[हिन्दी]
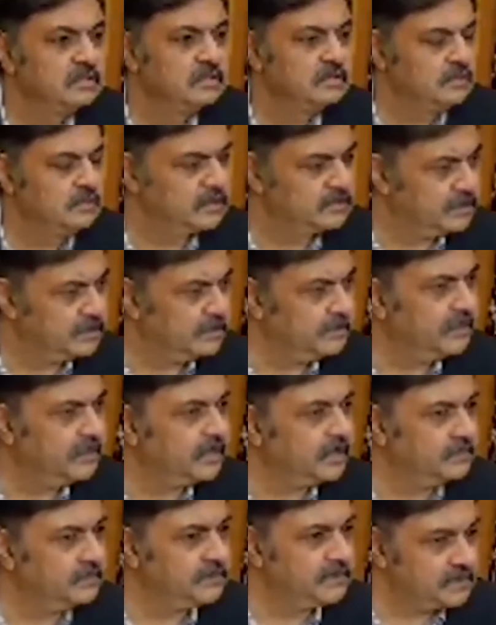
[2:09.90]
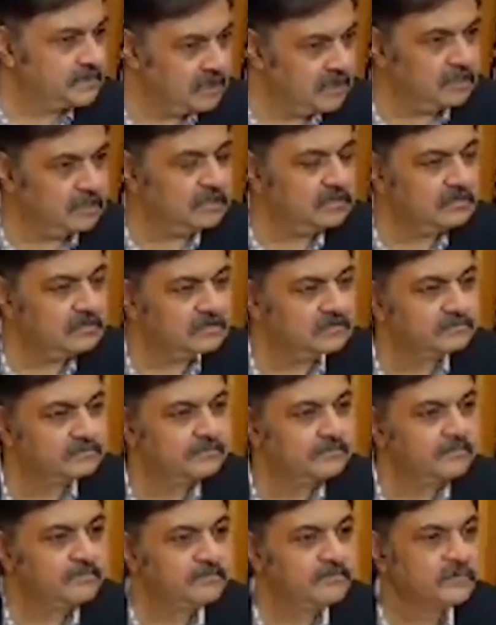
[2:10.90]
नज़र में आदमी था
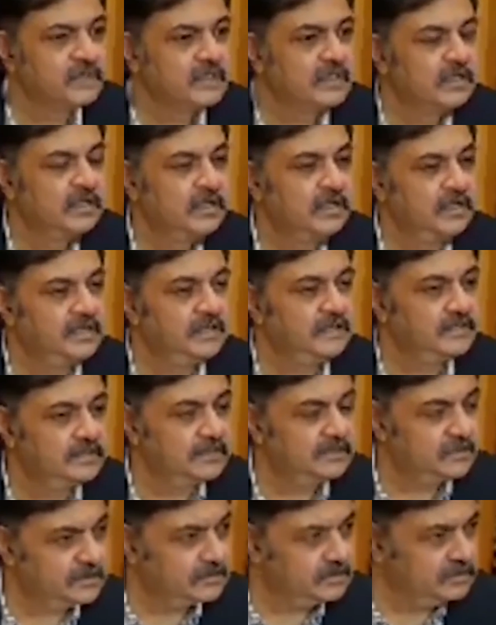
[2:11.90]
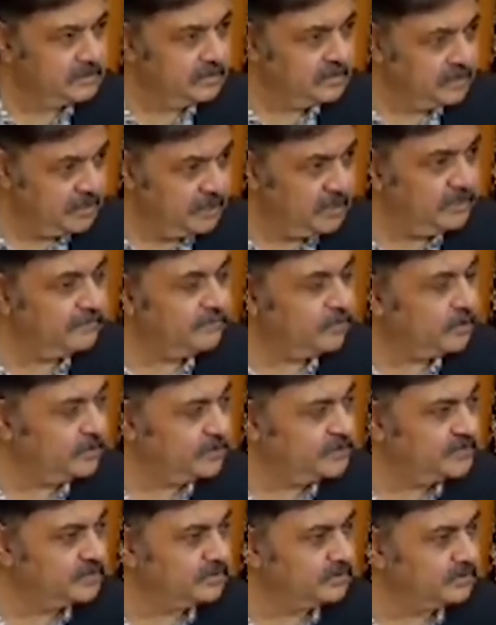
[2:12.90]
लेकिन ये
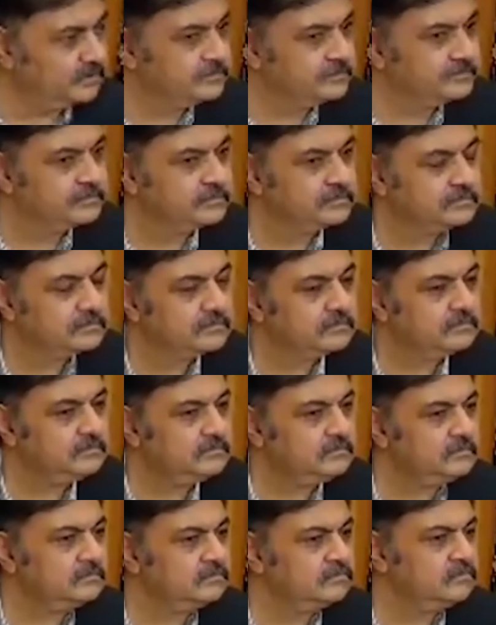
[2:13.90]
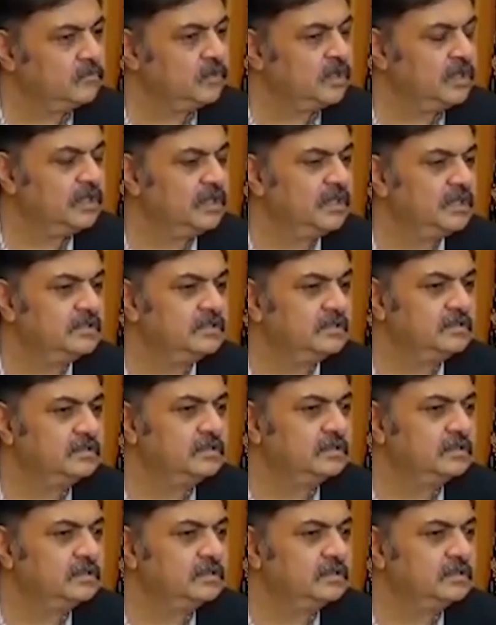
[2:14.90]
इंफॉर्मेशन कि ये